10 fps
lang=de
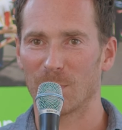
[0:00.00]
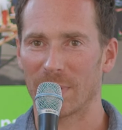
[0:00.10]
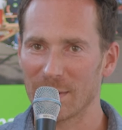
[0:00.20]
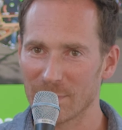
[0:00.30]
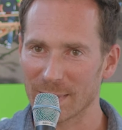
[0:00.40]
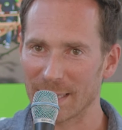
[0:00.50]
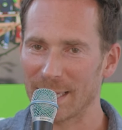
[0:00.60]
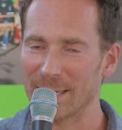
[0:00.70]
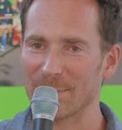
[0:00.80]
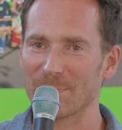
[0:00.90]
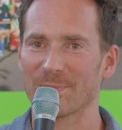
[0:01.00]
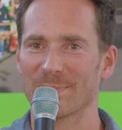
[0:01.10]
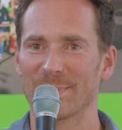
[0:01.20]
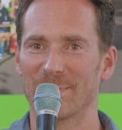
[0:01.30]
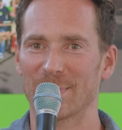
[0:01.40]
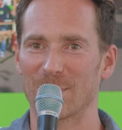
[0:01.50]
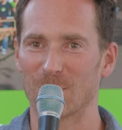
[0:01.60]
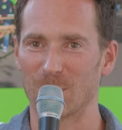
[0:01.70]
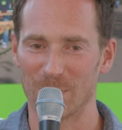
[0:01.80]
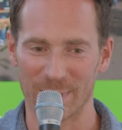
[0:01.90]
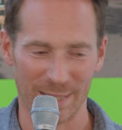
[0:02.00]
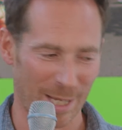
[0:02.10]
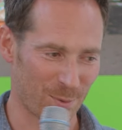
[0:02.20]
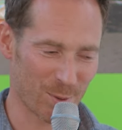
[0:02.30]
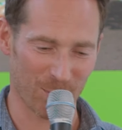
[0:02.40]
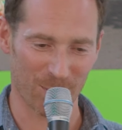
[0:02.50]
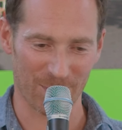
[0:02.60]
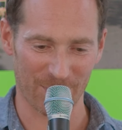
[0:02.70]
Bringverkehr vor den Schulen absolut,